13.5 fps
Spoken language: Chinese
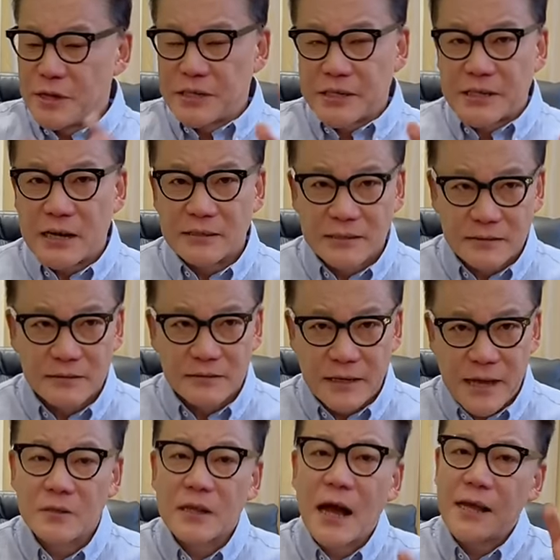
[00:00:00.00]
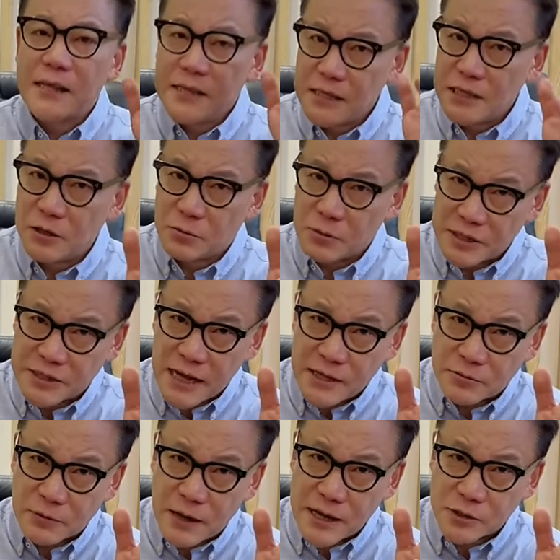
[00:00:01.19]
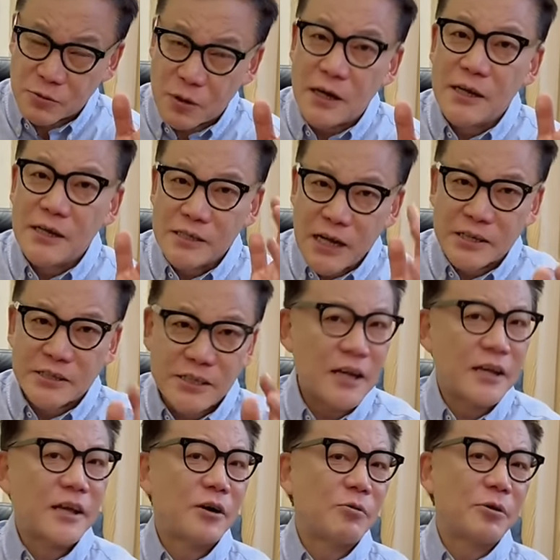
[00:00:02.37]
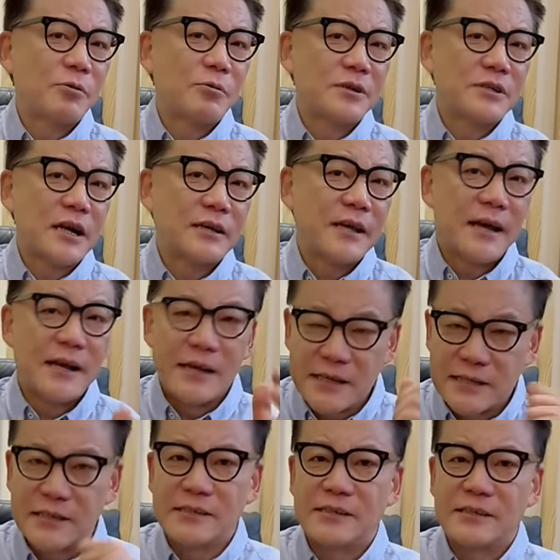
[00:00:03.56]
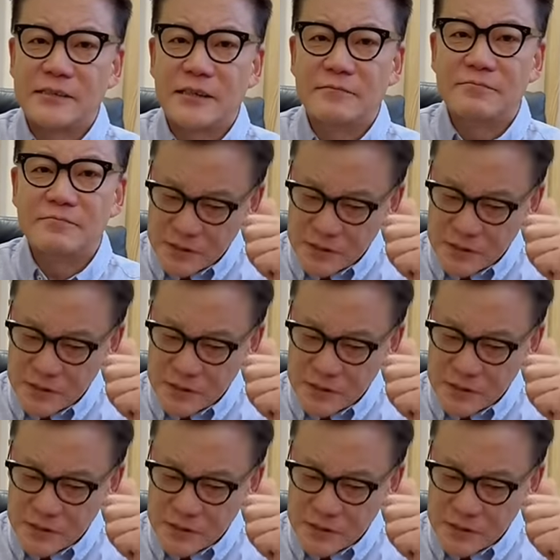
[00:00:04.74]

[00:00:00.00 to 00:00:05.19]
这场撕裂，他一定会站出来说，让商业回归商业，理性竞争。